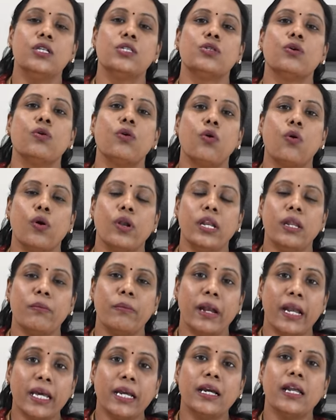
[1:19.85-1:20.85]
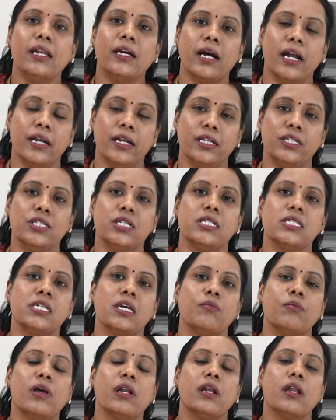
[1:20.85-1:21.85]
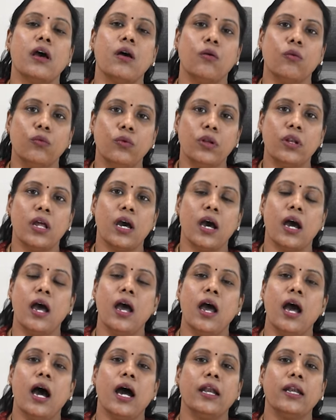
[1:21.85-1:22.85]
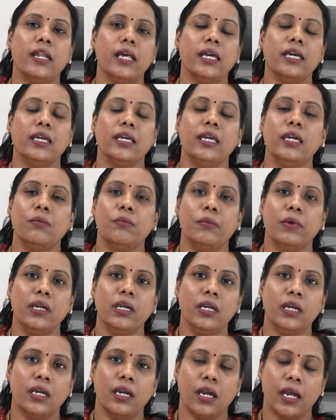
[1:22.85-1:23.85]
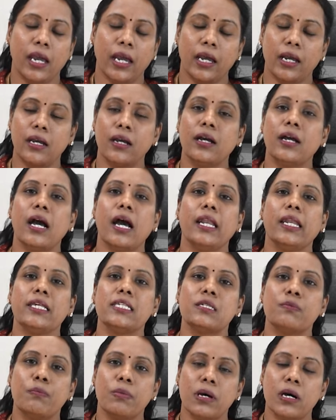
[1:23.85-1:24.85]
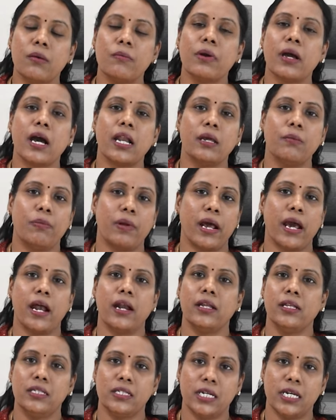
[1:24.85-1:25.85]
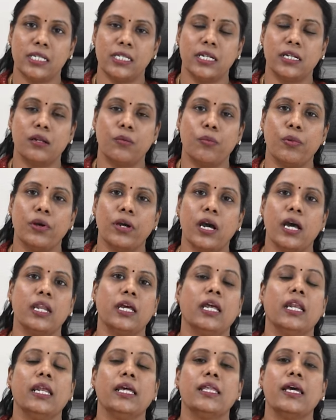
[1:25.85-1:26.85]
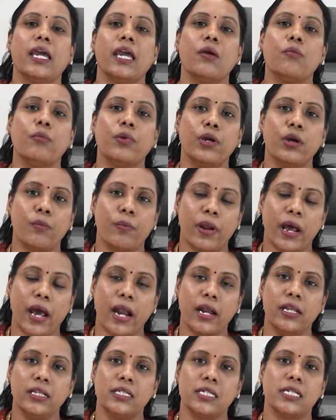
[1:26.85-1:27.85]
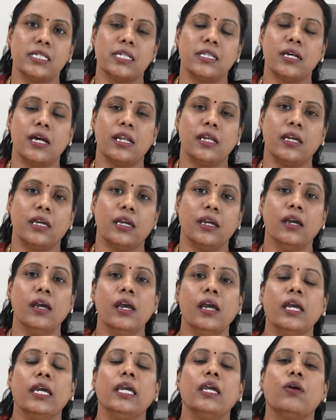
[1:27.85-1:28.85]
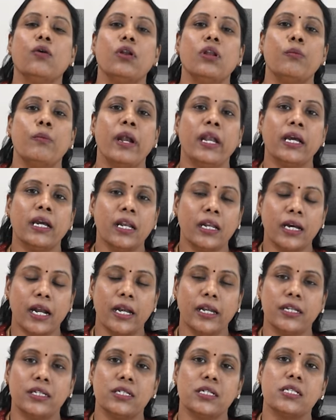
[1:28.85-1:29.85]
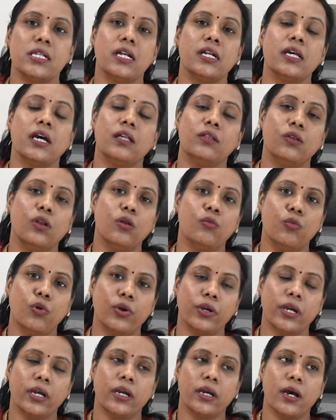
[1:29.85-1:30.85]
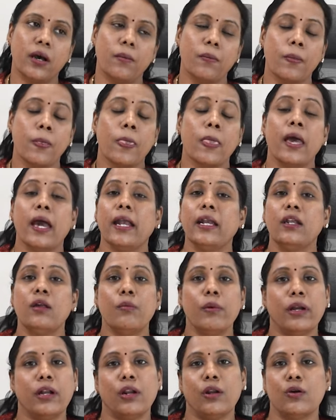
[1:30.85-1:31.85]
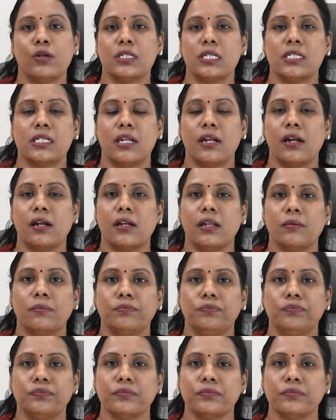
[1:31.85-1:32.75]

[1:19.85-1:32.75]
సో కొన్ని మెడికల్ కండిషన్స్ ఏమన్నా ఉన్నా అంటే ఈ ఈ ఎగ్ కానీ స్పర్మ్ కానీ ప్రయాణం చేసేటప్పుడు కానీ లేదా ఎంబ్రియో ప్రయాణం చేసేదానికి ఈ కొన్ని మెడికల్ కండిషన్స్ అంటే అందులో ముఖ్యంగా ఎండమ ఎండోమెట్రియోసిస్ అని అంటాం